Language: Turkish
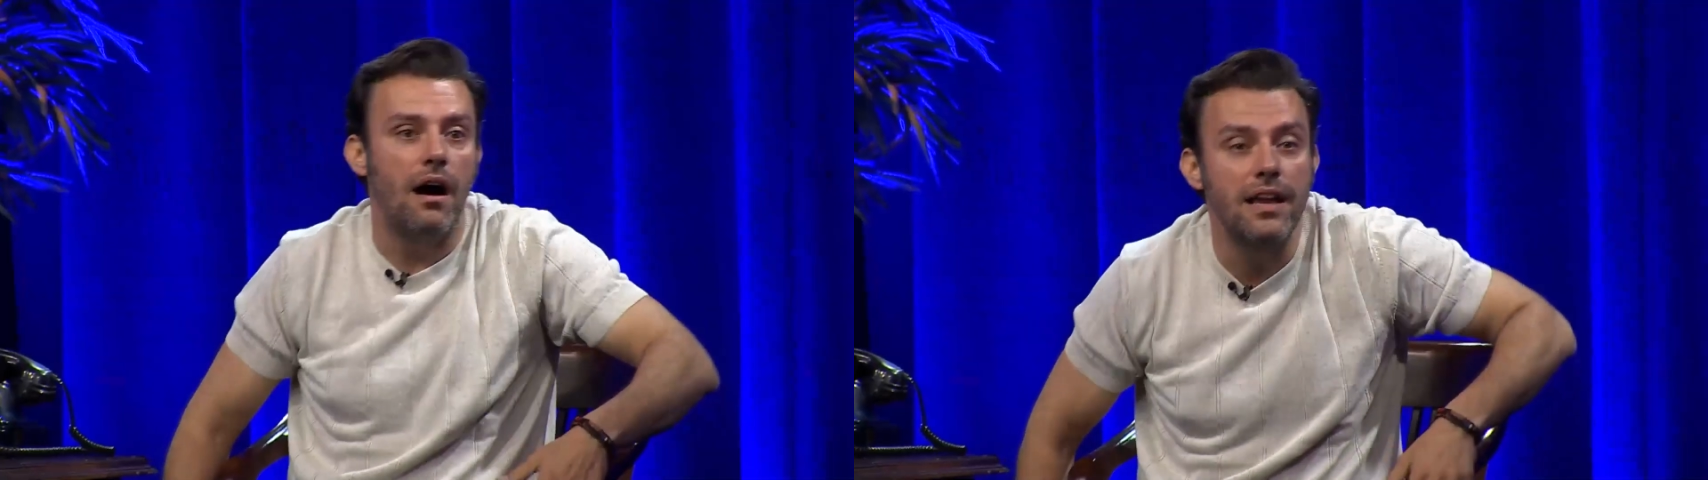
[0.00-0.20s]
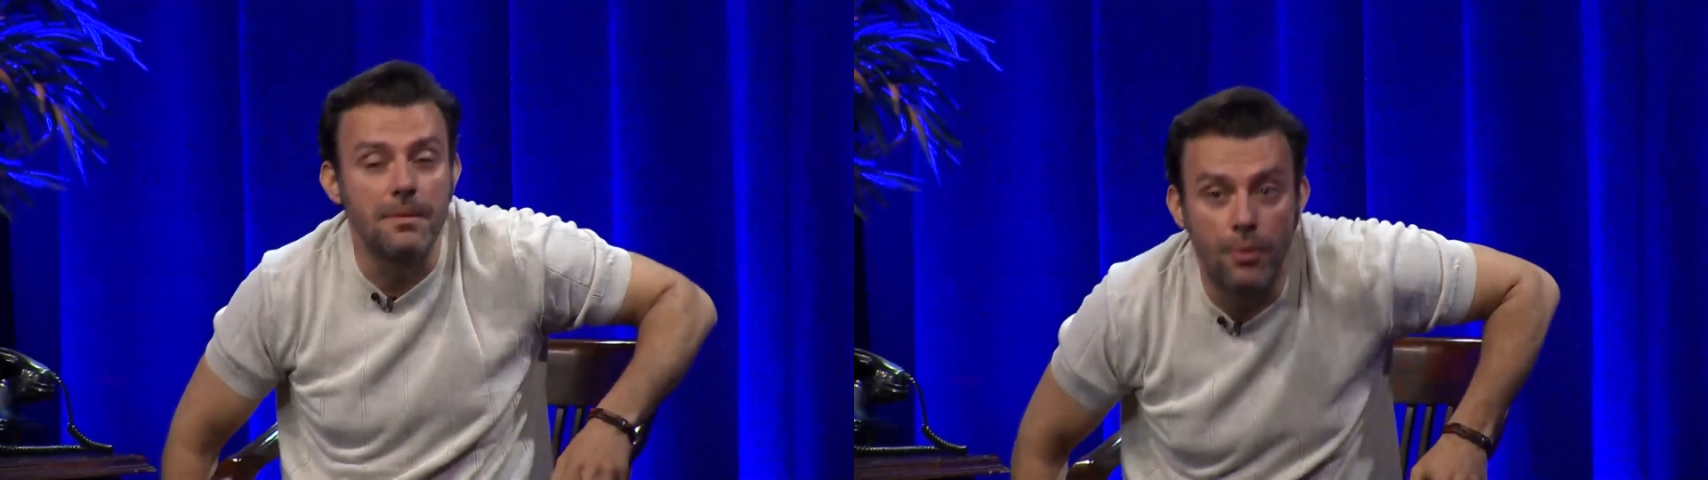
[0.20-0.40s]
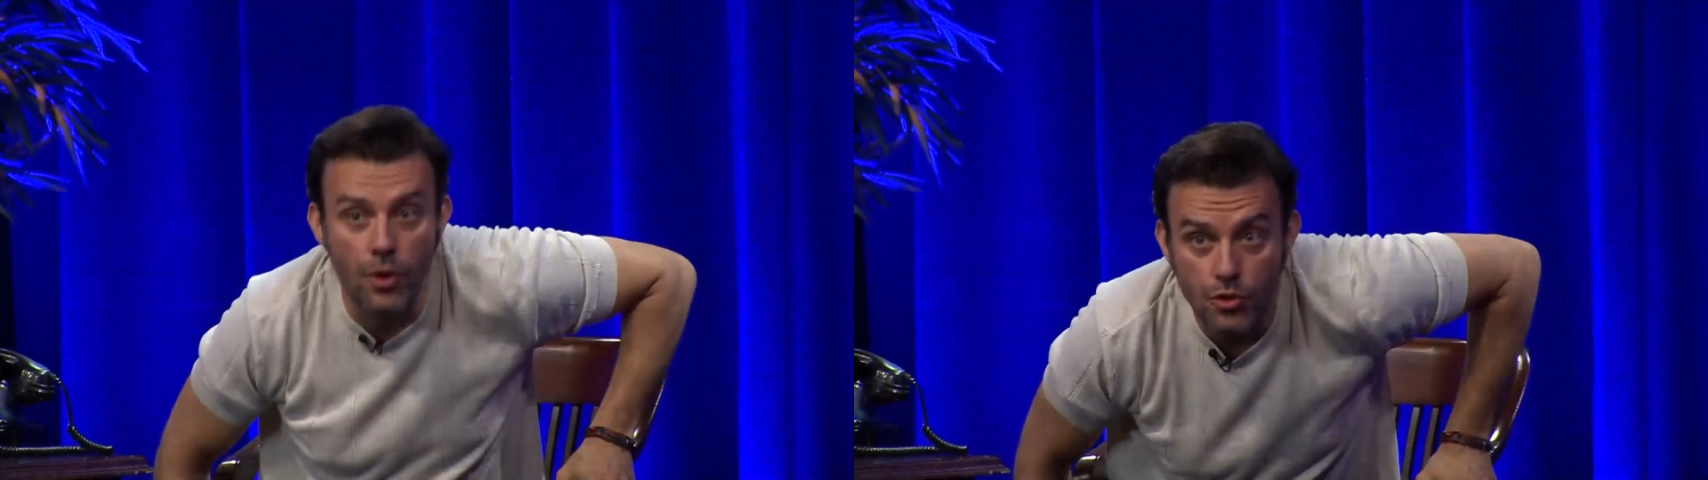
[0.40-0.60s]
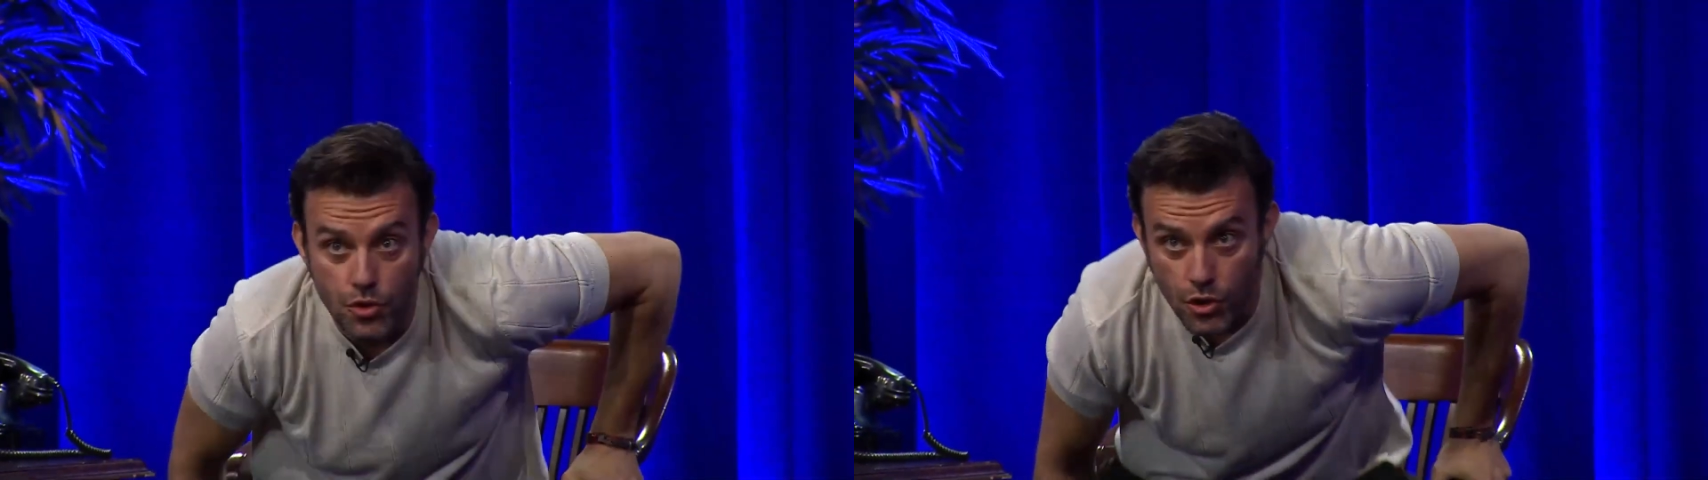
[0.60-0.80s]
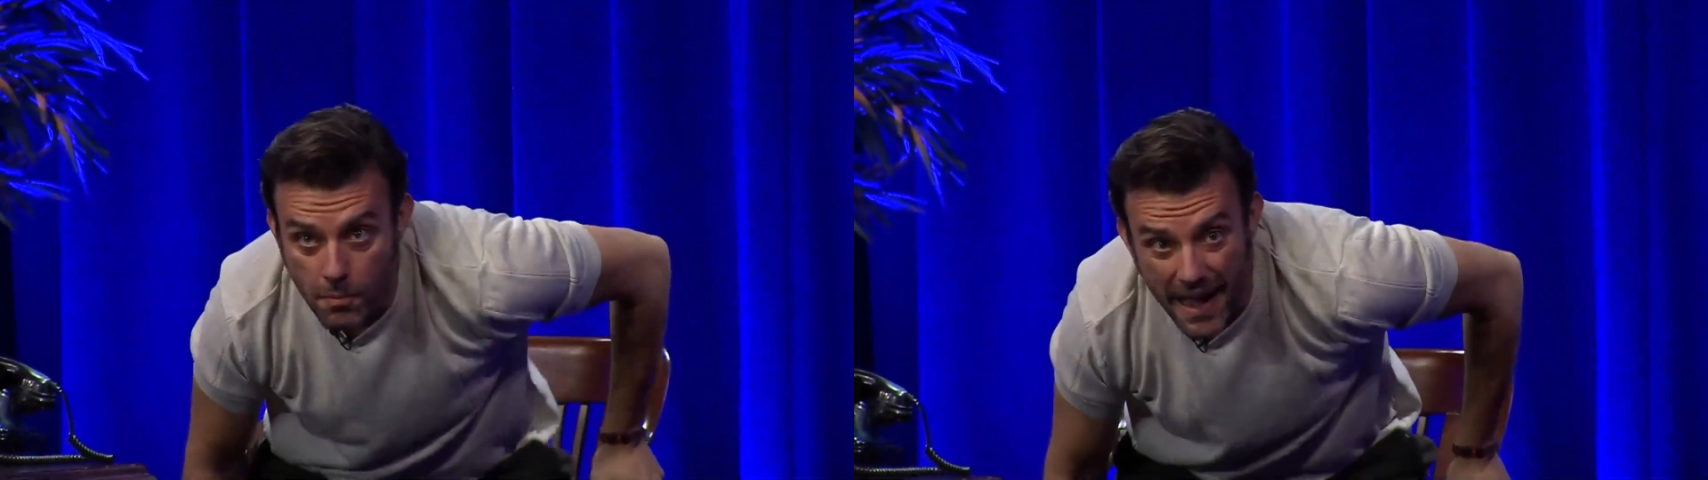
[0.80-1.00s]
Ya hayır böl
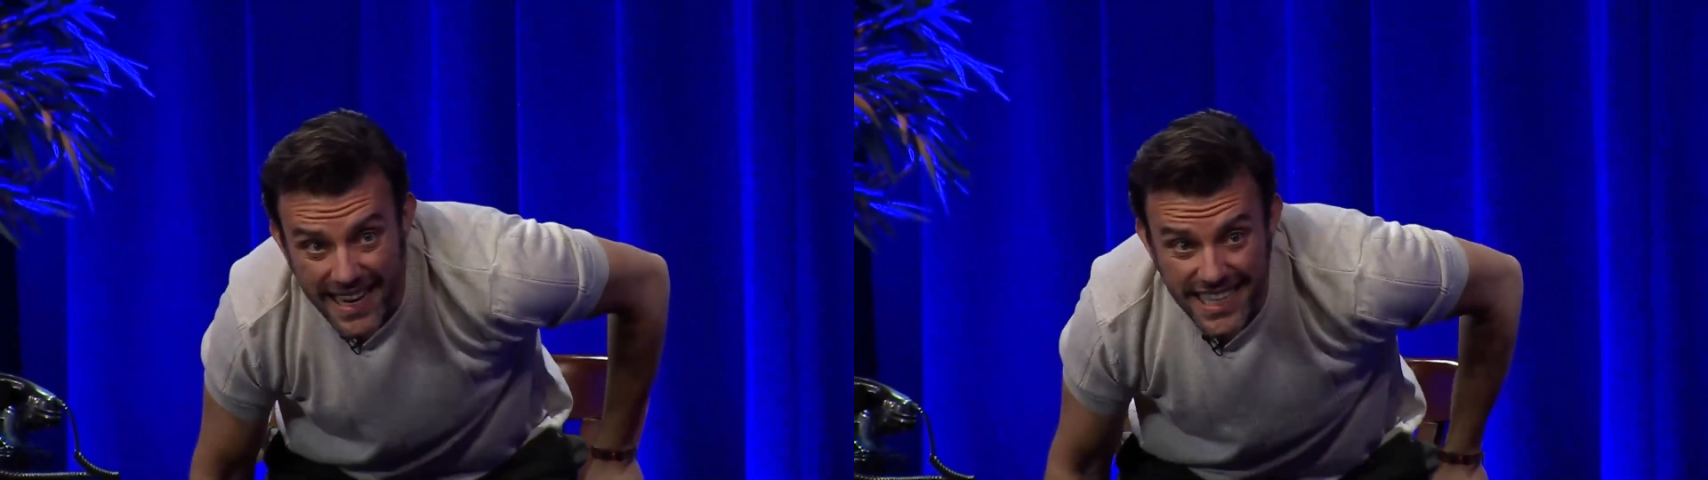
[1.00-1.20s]
çünkü ben